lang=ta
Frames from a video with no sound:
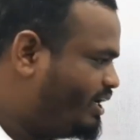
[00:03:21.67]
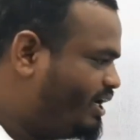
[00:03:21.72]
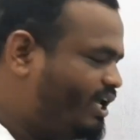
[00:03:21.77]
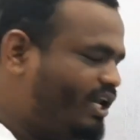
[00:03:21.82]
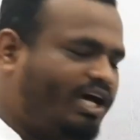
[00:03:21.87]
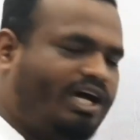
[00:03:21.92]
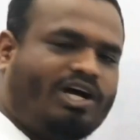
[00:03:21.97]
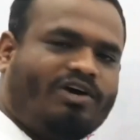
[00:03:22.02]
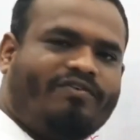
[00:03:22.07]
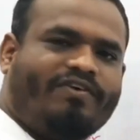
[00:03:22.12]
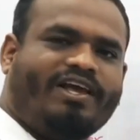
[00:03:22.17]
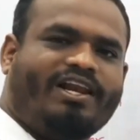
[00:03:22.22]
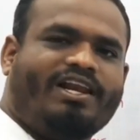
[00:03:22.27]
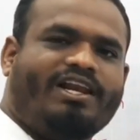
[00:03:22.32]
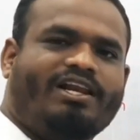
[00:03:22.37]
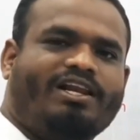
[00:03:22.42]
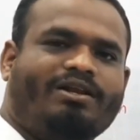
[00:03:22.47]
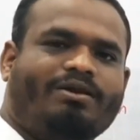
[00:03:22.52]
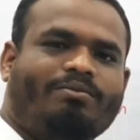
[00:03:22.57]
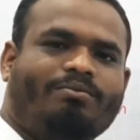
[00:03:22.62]
இலகுவில்
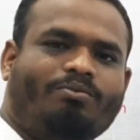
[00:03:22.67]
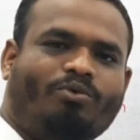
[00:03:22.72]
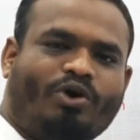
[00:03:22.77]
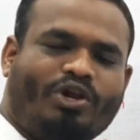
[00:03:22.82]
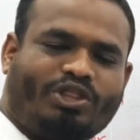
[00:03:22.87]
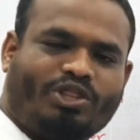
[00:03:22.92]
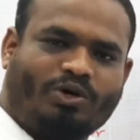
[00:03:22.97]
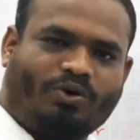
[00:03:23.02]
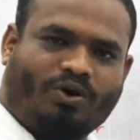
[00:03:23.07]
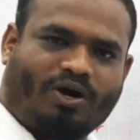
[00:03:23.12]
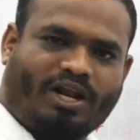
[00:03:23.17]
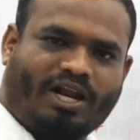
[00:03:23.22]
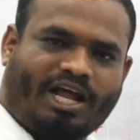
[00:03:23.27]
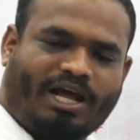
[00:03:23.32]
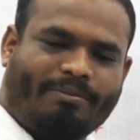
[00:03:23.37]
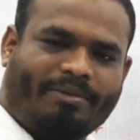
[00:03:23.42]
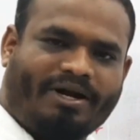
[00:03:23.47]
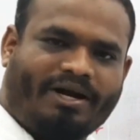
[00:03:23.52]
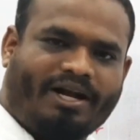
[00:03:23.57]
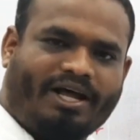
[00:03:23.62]
முடித்து
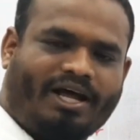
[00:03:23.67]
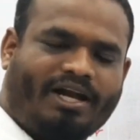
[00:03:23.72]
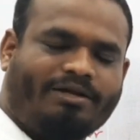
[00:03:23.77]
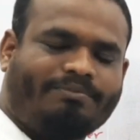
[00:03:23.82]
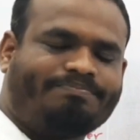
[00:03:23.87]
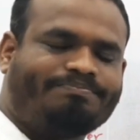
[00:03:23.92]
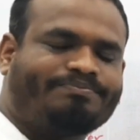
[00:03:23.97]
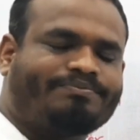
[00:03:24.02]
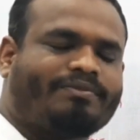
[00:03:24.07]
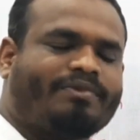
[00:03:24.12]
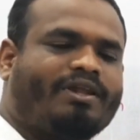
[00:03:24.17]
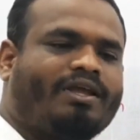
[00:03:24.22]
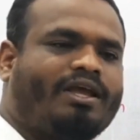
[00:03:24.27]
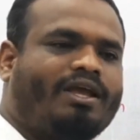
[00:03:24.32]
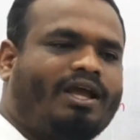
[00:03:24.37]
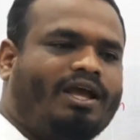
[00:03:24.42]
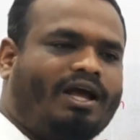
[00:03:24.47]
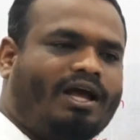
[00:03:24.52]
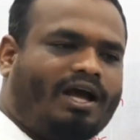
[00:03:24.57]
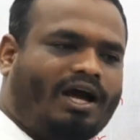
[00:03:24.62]
கொள்ளலாம் என்றால்
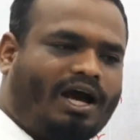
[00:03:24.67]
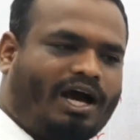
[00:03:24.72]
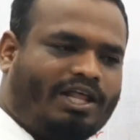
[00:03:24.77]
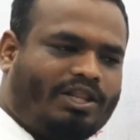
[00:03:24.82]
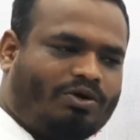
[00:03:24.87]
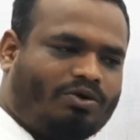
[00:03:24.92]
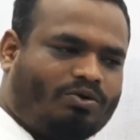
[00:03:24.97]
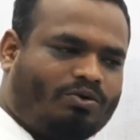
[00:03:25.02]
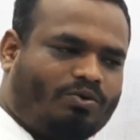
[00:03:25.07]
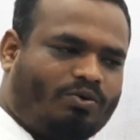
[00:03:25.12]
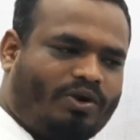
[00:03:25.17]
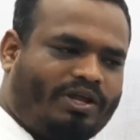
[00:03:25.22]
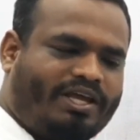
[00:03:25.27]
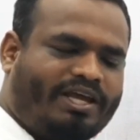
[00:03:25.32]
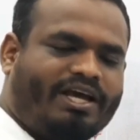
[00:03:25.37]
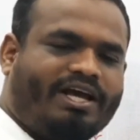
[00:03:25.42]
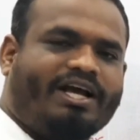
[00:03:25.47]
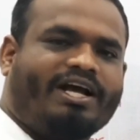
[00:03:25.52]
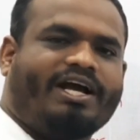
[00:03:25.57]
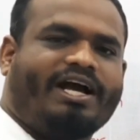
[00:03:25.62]

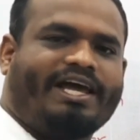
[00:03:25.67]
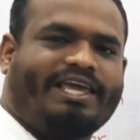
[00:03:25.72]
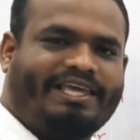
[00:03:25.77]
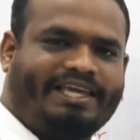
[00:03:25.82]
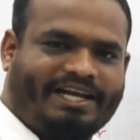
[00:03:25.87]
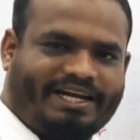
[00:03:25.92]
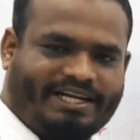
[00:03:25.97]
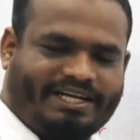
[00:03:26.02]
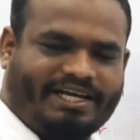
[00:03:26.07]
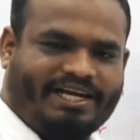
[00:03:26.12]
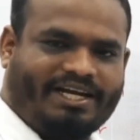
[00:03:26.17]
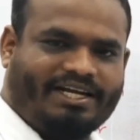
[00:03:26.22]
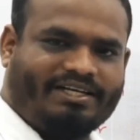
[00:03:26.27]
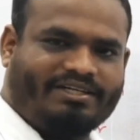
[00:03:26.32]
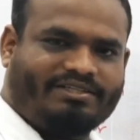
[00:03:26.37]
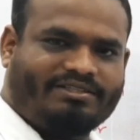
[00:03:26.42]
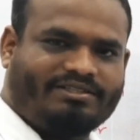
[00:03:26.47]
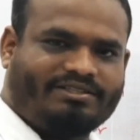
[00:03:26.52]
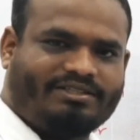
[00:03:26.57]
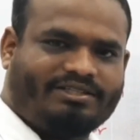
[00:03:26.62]
அதுக்குரிய கையேடுகள்
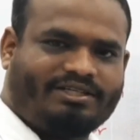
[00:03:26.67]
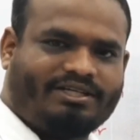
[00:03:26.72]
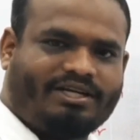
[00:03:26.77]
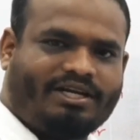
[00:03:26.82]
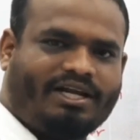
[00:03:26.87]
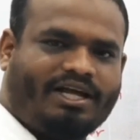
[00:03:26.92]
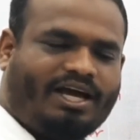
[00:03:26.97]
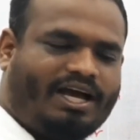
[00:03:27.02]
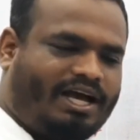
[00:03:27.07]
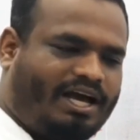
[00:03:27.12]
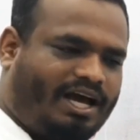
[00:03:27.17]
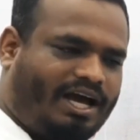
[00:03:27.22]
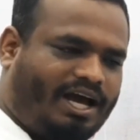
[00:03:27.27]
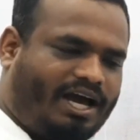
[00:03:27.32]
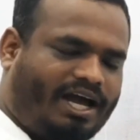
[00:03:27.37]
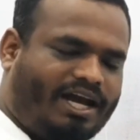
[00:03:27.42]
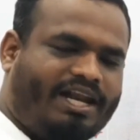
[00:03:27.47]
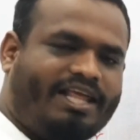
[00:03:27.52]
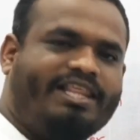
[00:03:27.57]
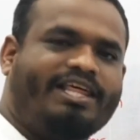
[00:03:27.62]

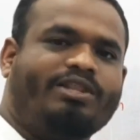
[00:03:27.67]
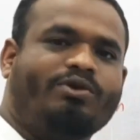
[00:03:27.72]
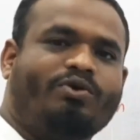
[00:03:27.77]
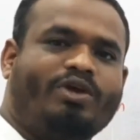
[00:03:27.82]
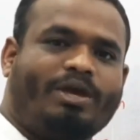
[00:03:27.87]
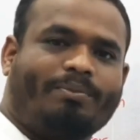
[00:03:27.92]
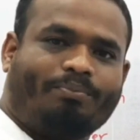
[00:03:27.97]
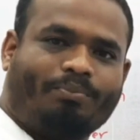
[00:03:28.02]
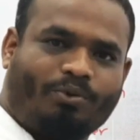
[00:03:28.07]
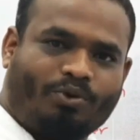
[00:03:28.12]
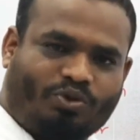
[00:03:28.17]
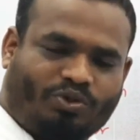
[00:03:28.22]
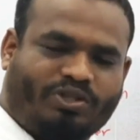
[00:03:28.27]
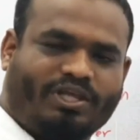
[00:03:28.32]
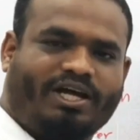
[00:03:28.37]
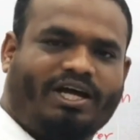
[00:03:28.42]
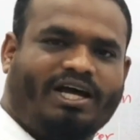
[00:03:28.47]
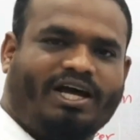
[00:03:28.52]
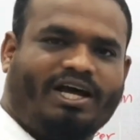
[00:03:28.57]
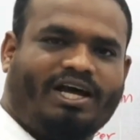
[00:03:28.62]
அல்லது அதனுடைய
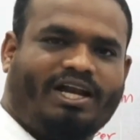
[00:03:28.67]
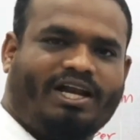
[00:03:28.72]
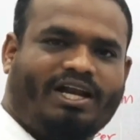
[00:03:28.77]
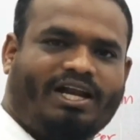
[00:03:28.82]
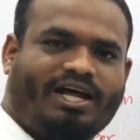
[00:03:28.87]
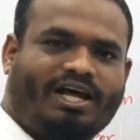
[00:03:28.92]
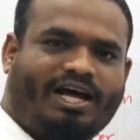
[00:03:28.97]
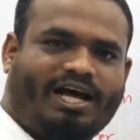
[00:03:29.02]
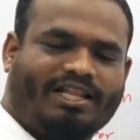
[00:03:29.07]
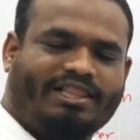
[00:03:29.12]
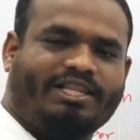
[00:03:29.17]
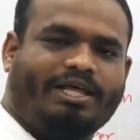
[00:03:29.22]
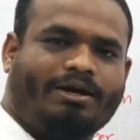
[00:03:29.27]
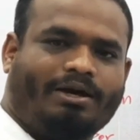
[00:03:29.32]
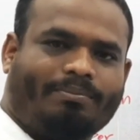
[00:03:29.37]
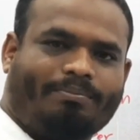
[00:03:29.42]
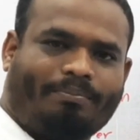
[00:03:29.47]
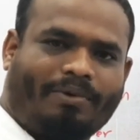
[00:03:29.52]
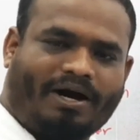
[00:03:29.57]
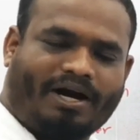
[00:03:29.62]
புத்தகங்கள் அந்த
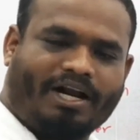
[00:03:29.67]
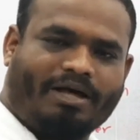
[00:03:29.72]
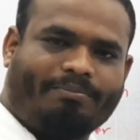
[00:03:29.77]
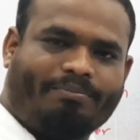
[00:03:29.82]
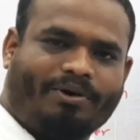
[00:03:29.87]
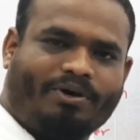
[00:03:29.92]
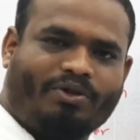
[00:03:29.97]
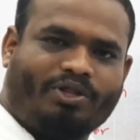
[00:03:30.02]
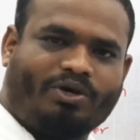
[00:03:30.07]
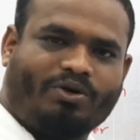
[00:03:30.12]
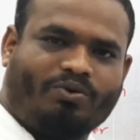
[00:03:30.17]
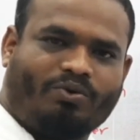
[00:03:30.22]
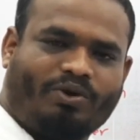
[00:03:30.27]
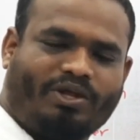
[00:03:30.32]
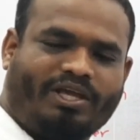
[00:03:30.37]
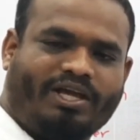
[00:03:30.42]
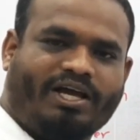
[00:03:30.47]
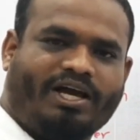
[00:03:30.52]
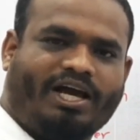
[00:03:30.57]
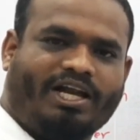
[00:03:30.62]

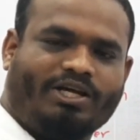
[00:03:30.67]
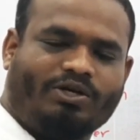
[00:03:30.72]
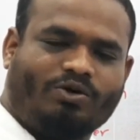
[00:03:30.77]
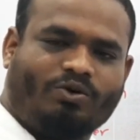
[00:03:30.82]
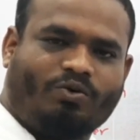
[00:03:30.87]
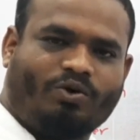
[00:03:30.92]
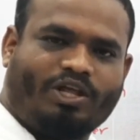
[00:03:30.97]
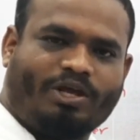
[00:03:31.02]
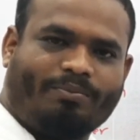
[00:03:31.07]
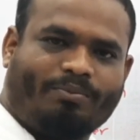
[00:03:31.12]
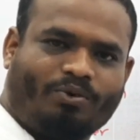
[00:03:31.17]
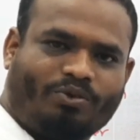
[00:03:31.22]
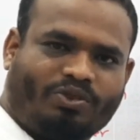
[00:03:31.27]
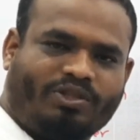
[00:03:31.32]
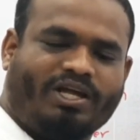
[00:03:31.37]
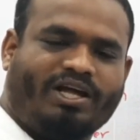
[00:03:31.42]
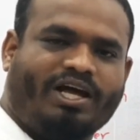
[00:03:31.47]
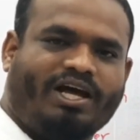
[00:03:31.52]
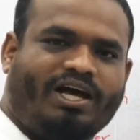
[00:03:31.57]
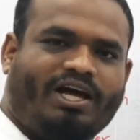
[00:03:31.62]
பாடப்பகுதிக்குரிய அழகுக்குரிய
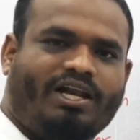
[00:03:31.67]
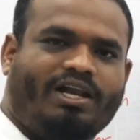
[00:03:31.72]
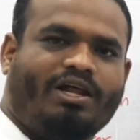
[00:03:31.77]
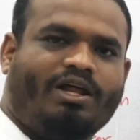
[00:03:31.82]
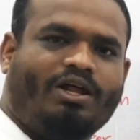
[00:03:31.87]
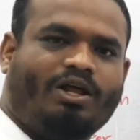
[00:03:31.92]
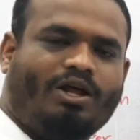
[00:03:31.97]
புத்தகங்கள்